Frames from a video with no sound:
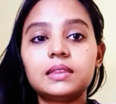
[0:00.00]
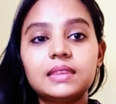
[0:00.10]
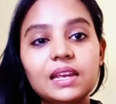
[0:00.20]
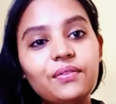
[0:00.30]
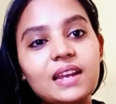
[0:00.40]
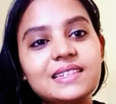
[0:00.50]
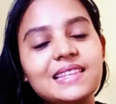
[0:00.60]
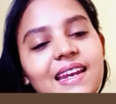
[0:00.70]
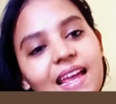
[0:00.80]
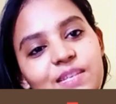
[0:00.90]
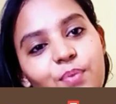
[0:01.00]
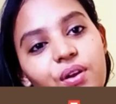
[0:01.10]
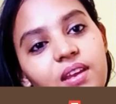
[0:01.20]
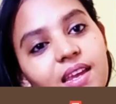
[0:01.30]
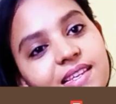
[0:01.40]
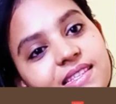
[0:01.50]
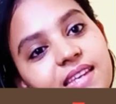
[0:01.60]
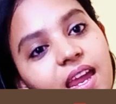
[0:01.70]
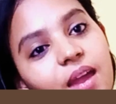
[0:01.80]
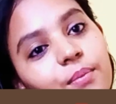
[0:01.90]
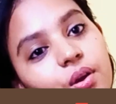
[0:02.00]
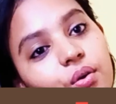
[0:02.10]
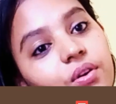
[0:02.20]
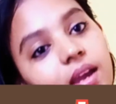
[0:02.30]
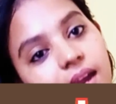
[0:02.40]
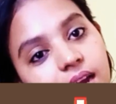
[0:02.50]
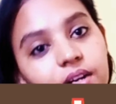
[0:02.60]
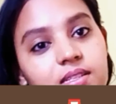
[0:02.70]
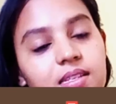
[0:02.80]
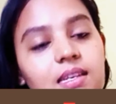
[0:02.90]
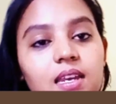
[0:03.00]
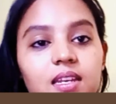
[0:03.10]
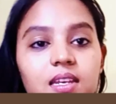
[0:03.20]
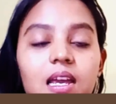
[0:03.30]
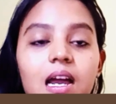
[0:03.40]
देन फ्रेंड्स द नेक्स्ट पॉइंट इज टेम योर हेयर्स यानी कि